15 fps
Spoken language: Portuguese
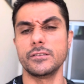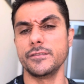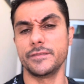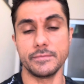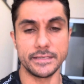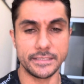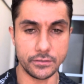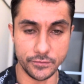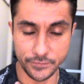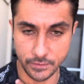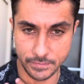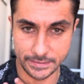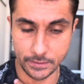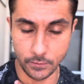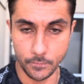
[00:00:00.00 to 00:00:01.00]
inflamação,
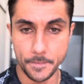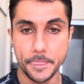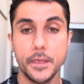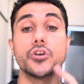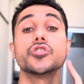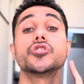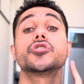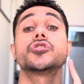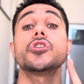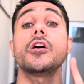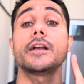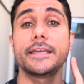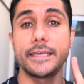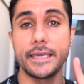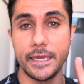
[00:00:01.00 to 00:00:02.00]
inflamação.
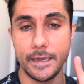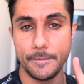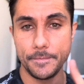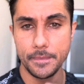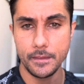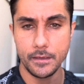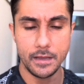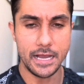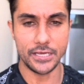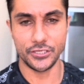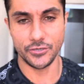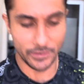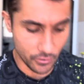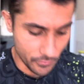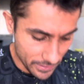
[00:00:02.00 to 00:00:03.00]
Só que, acho ah, que,
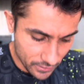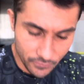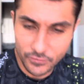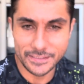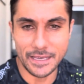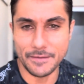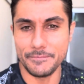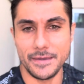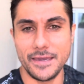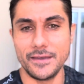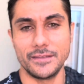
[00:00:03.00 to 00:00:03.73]
mas como é que eu vou saber?